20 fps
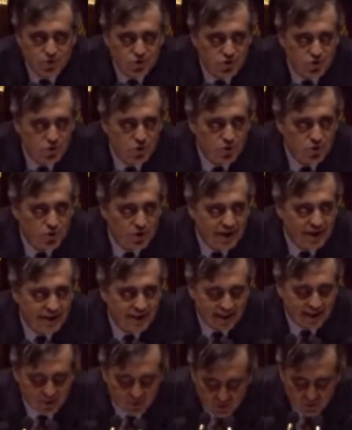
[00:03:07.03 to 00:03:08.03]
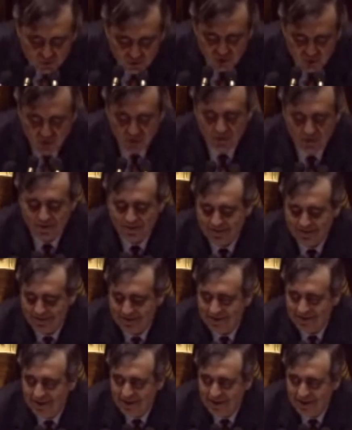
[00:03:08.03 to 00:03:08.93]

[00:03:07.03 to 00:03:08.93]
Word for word: ne sont que la traduction.